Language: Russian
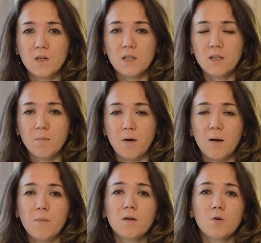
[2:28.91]
когда
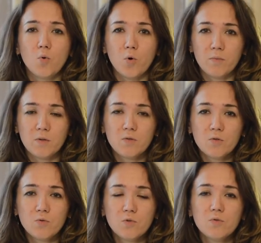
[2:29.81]
мама кормит
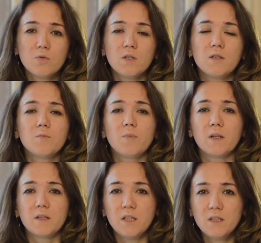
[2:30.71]
грудью и
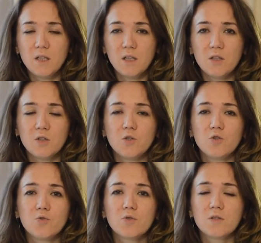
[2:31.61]
дополнительно
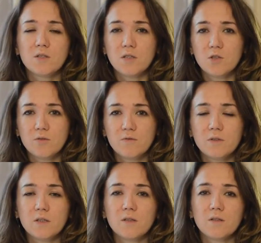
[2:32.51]
еще
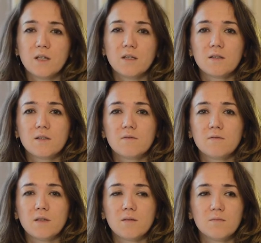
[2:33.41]
сцеживает так
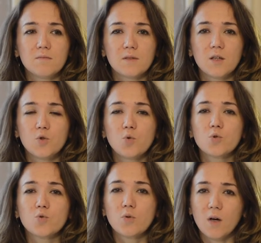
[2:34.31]
называемый как
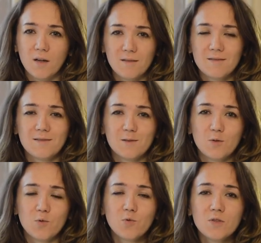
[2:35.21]
досуха
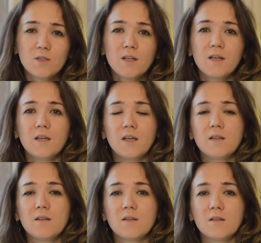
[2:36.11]
грудь,
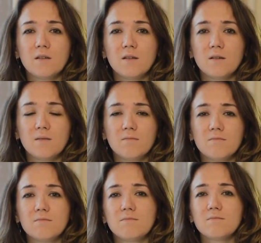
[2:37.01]
это
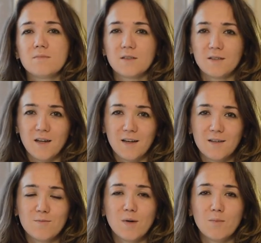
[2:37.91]

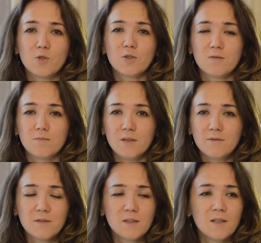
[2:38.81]
старый бабушкин миф,